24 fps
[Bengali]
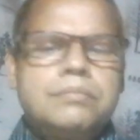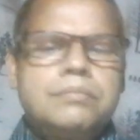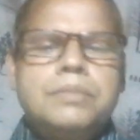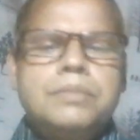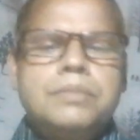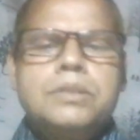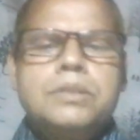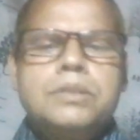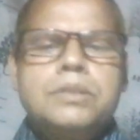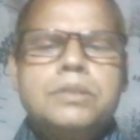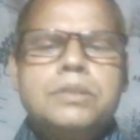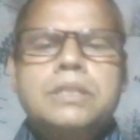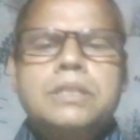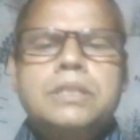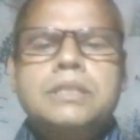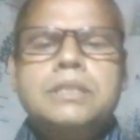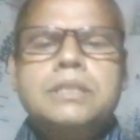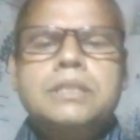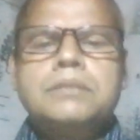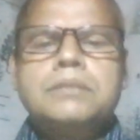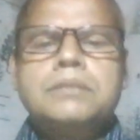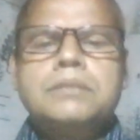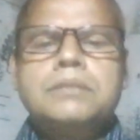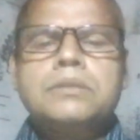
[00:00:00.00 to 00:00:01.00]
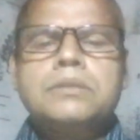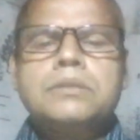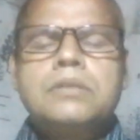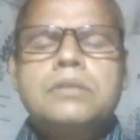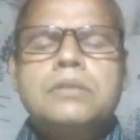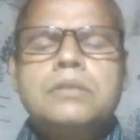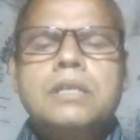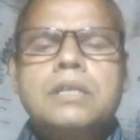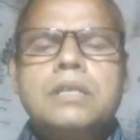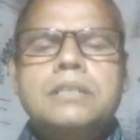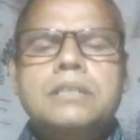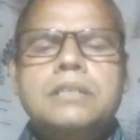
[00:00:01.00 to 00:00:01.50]
প্রিয় শিক্ষার্থীবৃন্দ
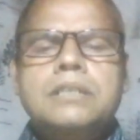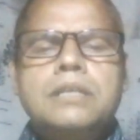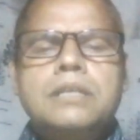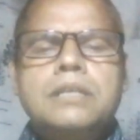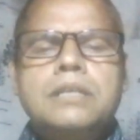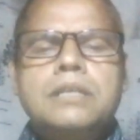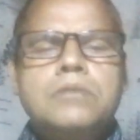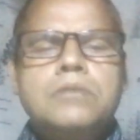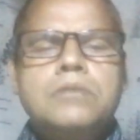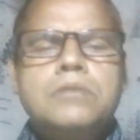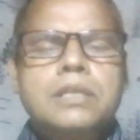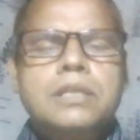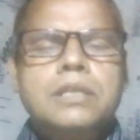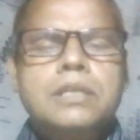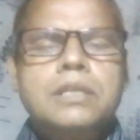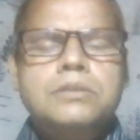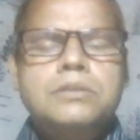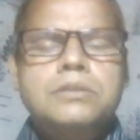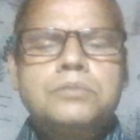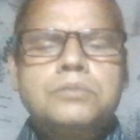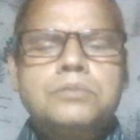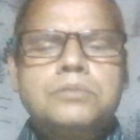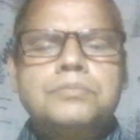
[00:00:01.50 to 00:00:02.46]
আসসালাম আলাইকুম